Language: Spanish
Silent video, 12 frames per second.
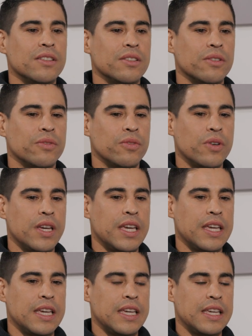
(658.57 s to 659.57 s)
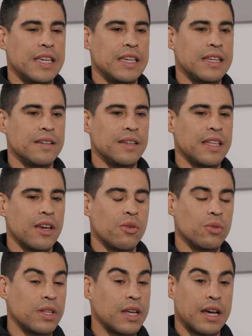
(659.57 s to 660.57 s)
yo fui y, de
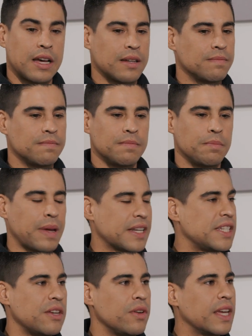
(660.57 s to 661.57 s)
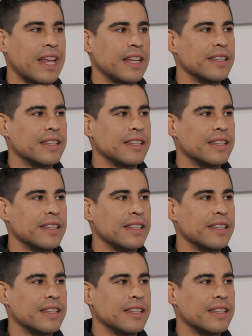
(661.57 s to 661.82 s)
una percibí que el